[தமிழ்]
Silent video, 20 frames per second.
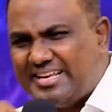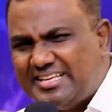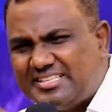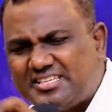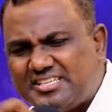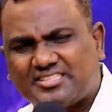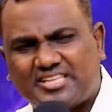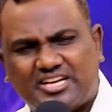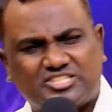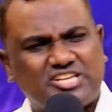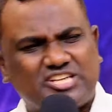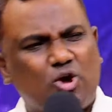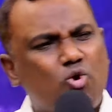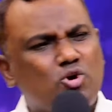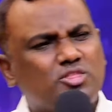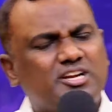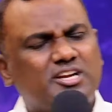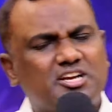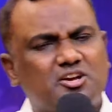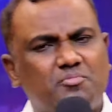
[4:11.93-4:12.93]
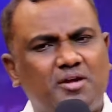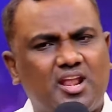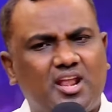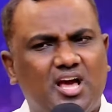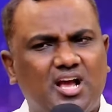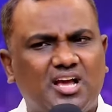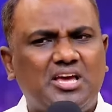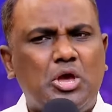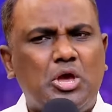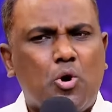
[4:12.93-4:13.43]
எரிச்சல் தன் சகோதரனுக்கு
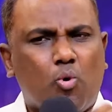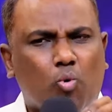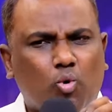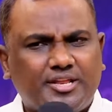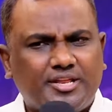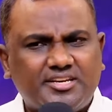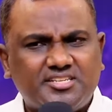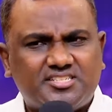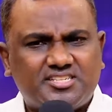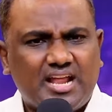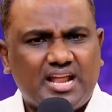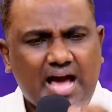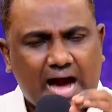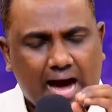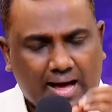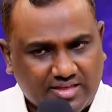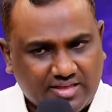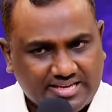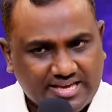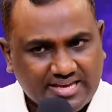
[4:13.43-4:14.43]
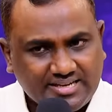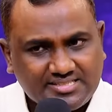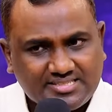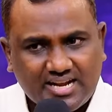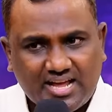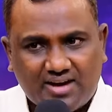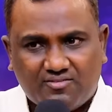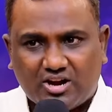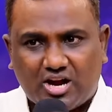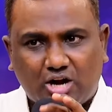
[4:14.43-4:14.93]
மேலாக ஒரு எரிச்சல் அந்த
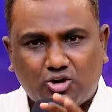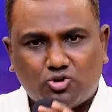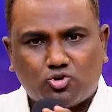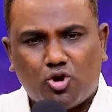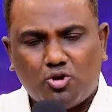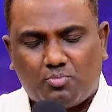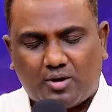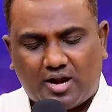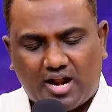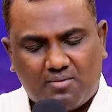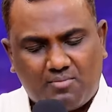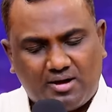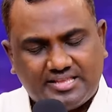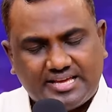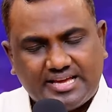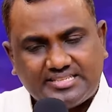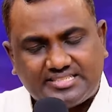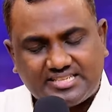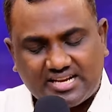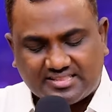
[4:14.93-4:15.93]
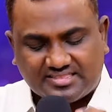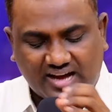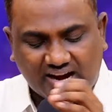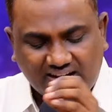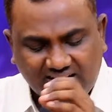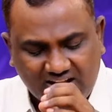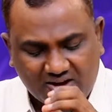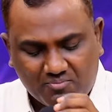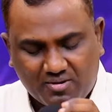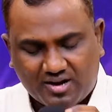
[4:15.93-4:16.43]
எரிச்சல் அவன் கண்ட்ரோல் பண்ணாம அந்த எரிச்சலை
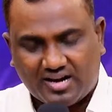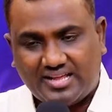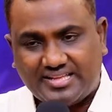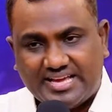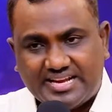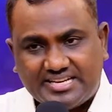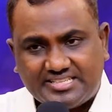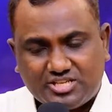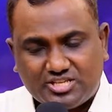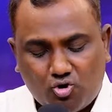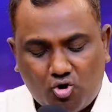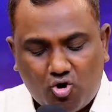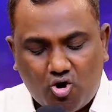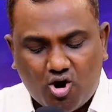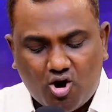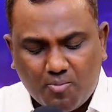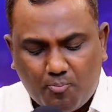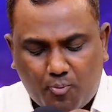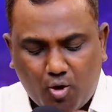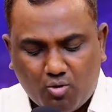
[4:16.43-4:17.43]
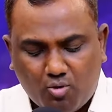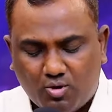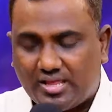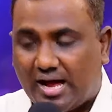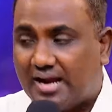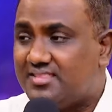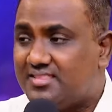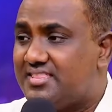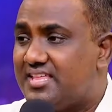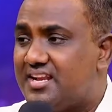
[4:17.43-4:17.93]
தாண்டாம பாருங்களேன் எரிச்சலோட
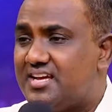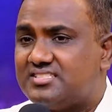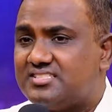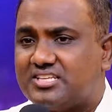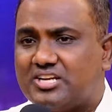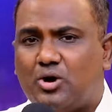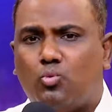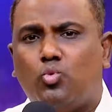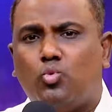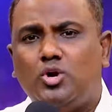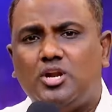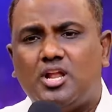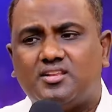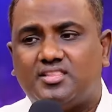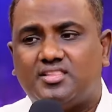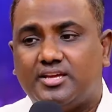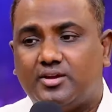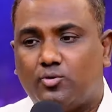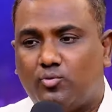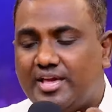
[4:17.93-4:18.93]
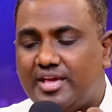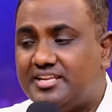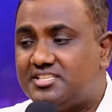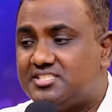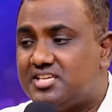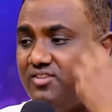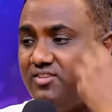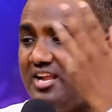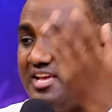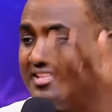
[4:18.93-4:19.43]
போகும்போது அடுத்தது ஆச்சுன்னா உள்ள இருந்து
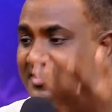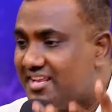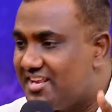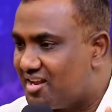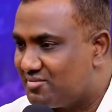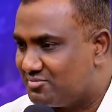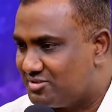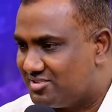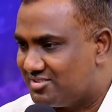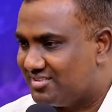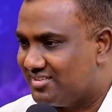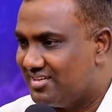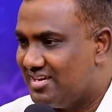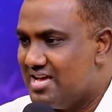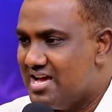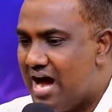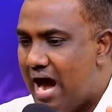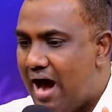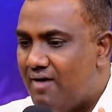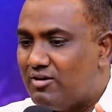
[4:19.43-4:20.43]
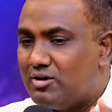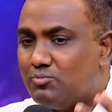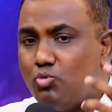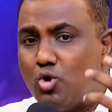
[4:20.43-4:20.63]
எரிச்சல் வெளியே தெரிய ஆரம்பிச்சு அவன்